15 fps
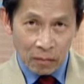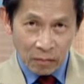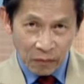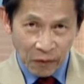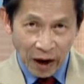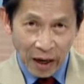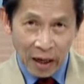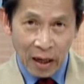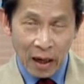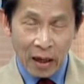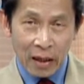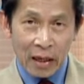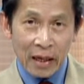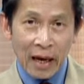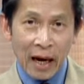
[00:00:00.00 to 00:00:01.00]
phải
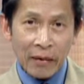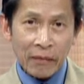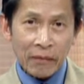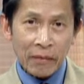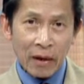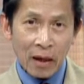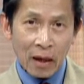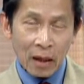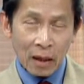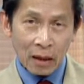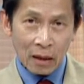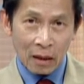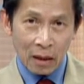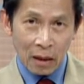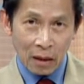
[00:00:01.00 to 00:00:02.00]
ờ, đi khám
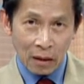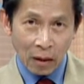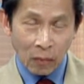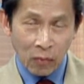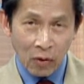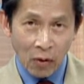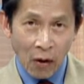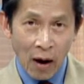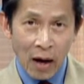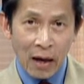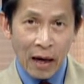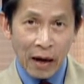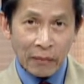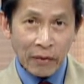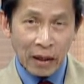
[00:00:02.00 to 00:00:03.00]
à, tổng quát
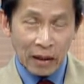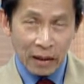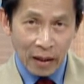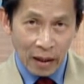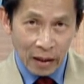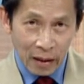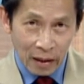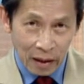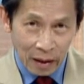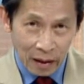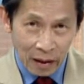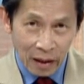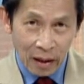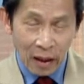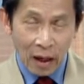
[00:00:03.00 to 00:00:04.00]
khám định kỳ
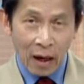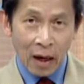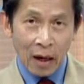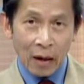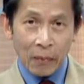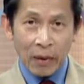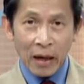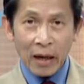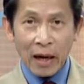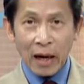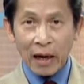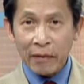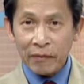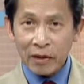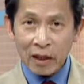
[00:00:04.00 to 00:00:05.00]
à, mấy
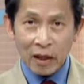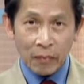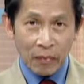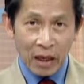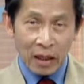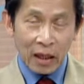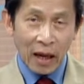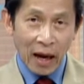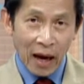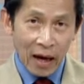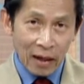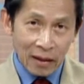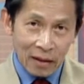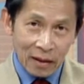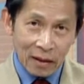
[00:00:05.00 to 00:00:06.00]
em thì mấy
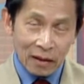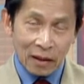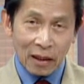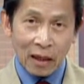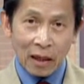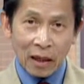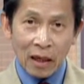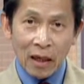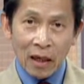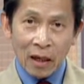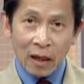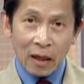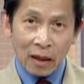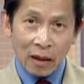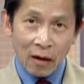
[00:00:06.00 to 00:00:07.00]
tháng đó, thì
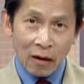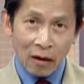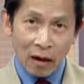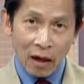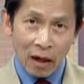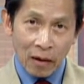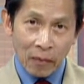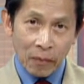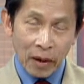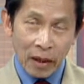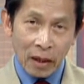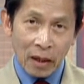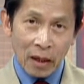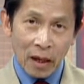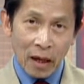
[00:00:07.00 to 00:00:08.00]
còn à,
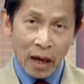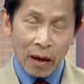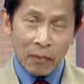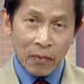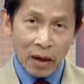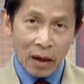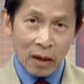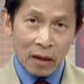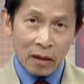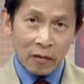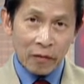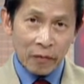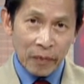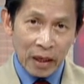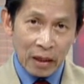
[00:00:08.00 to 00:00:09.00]
mấy em
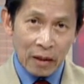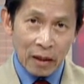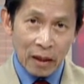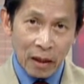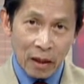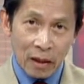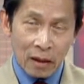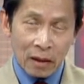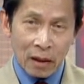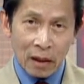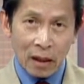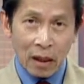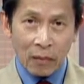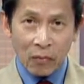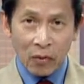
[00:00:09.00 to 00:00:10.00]
lớn mấy người lớn
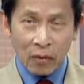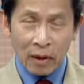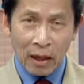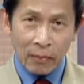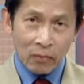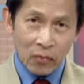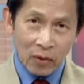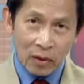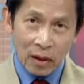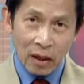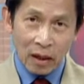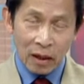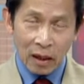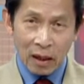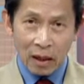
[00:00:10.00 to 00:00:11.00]
thì là một năm một
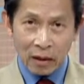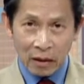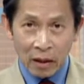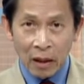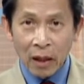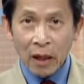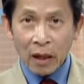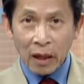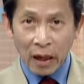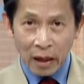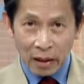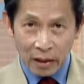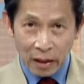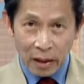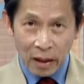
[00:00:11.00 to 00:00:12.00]
lần hay là
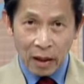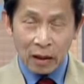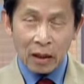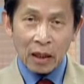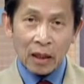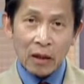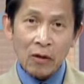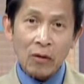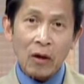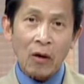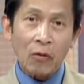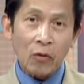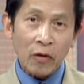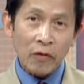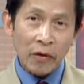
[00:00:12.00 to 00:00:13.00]
à, gì đó thì yêu
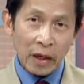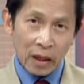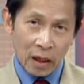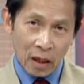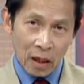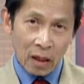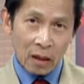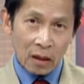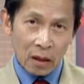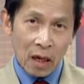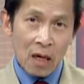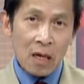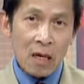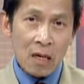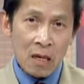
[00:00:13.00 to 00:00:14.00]
cầu quý vị á,
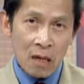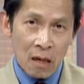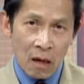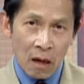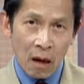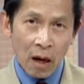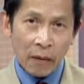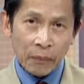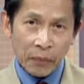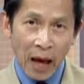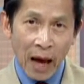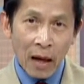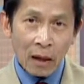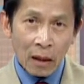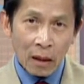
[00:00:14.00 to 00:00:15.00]
nên hợp tác